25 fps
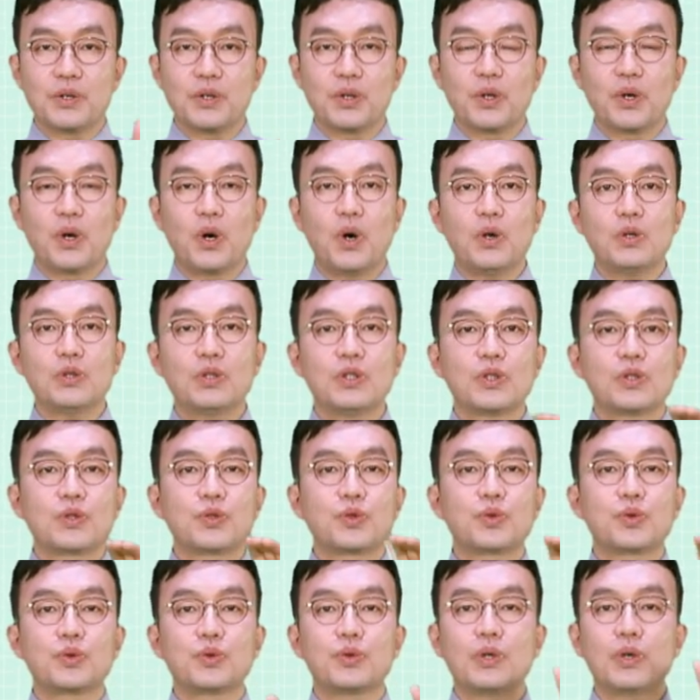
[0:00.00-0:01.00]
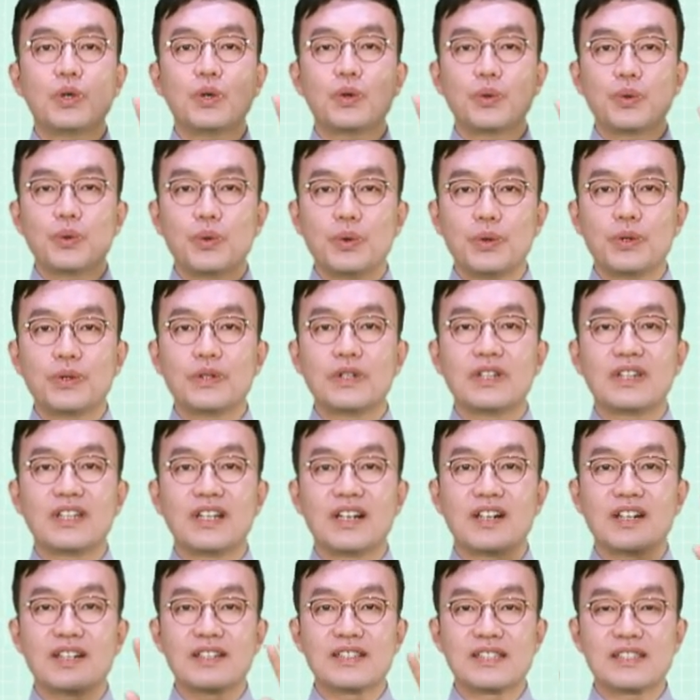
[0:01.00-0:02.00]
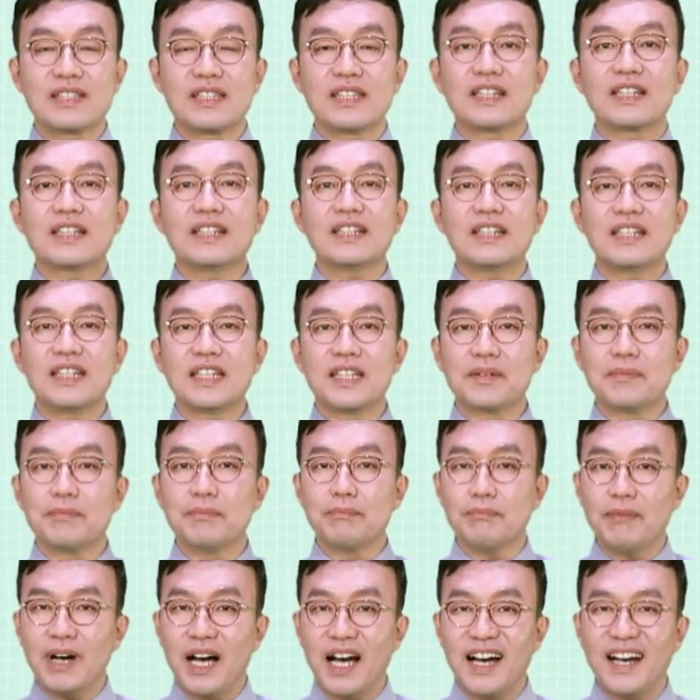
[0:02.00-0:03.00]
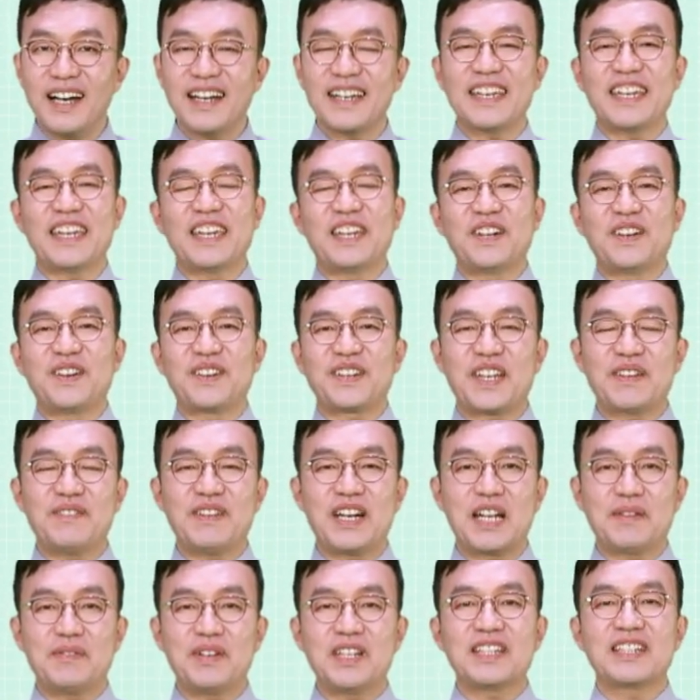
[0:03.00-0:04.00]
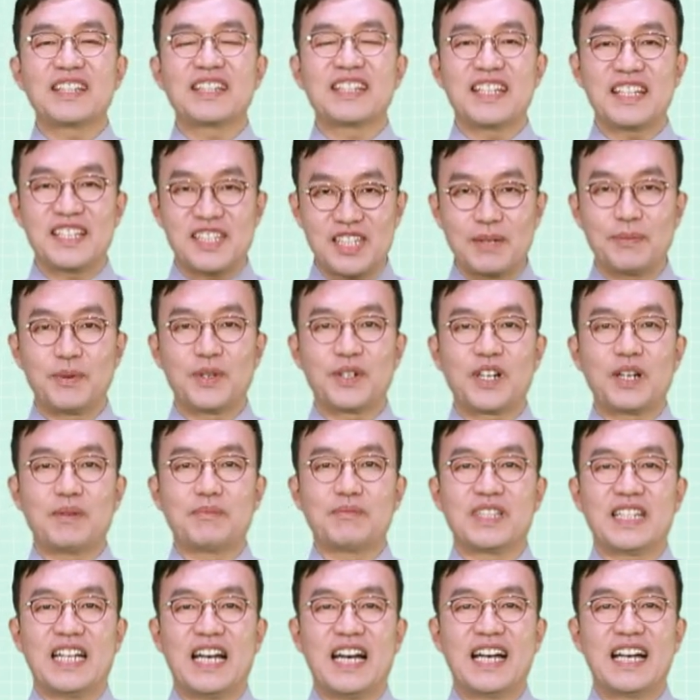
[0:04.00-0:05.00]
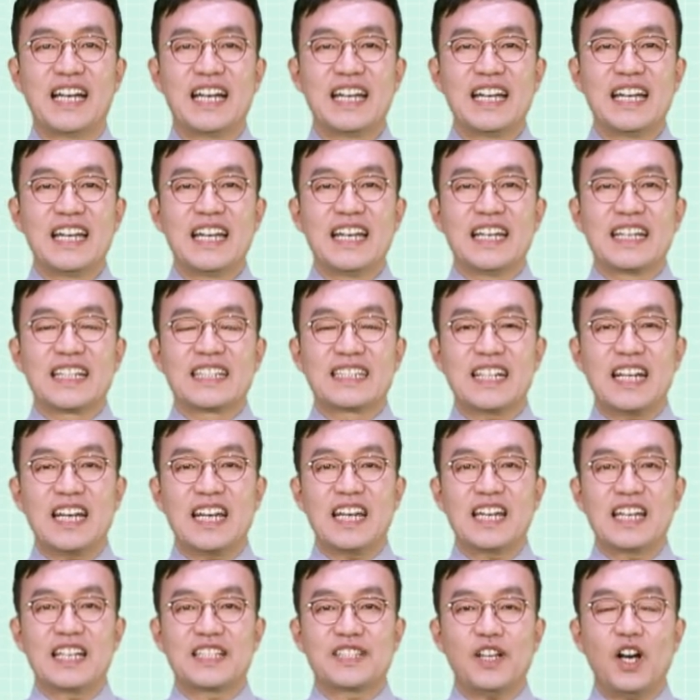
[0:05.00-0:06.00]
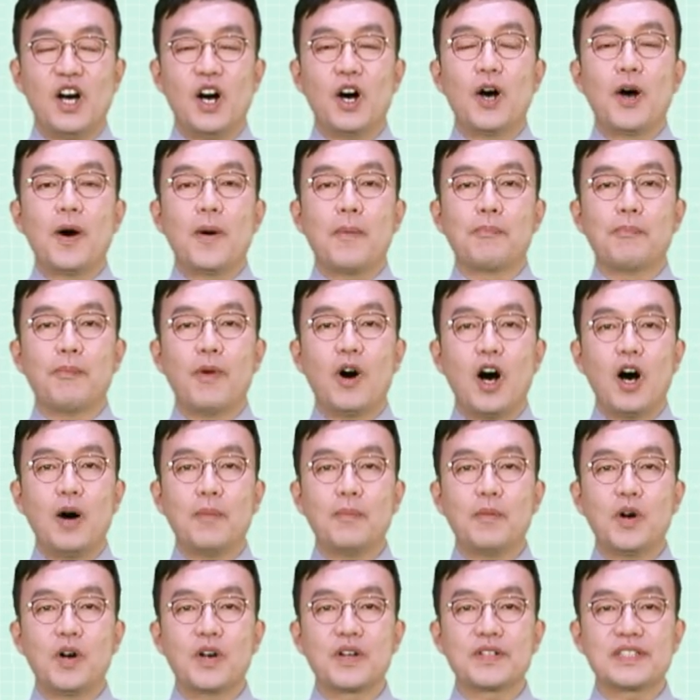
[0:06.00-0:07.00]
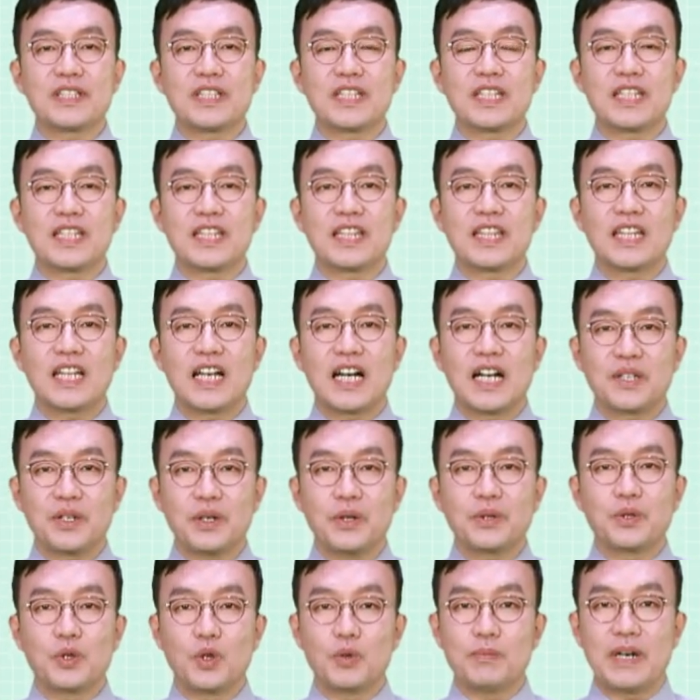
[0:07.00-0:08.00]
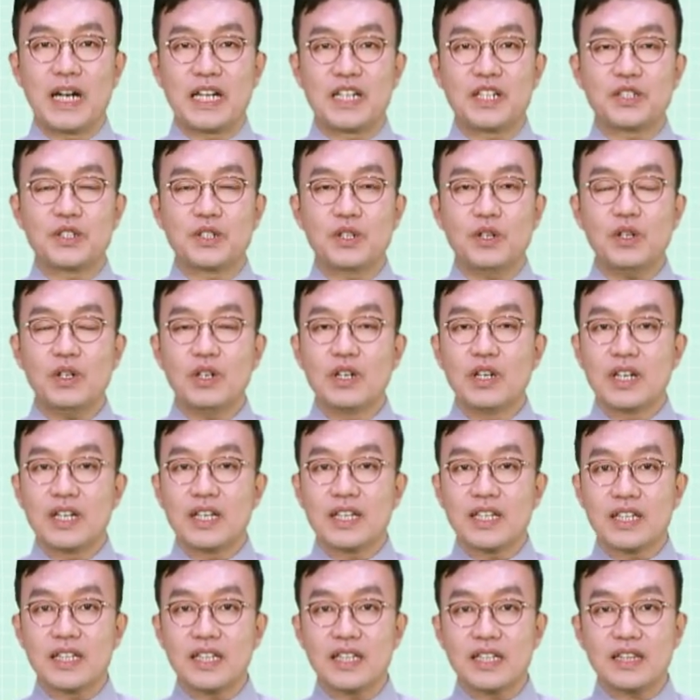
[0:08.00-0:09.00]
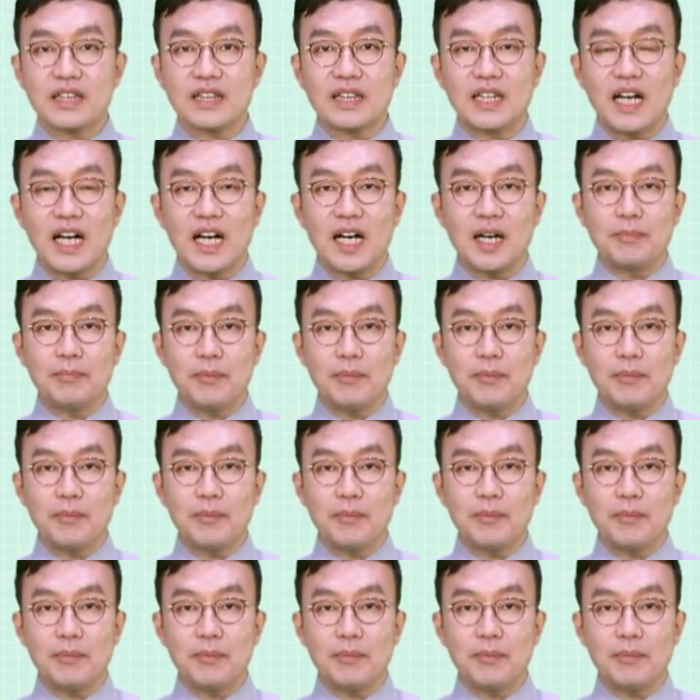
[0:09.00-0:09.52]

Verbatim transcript: 요 토윈더 식리마 이렇게 말하면 있어 보일 겁니다. 그래서 뭐뭇이 있나요? 요 말은요. 있다,